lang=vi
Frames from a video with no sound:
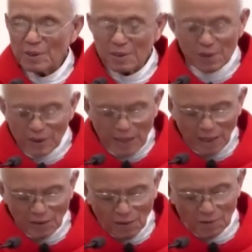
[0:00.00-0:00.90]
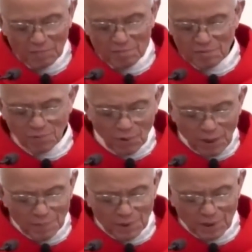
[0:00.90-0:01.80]
Rất ngắn gọn, Phúc
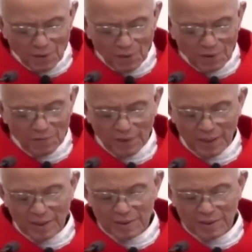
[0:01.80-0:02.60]
âm chỉ nói có vậy.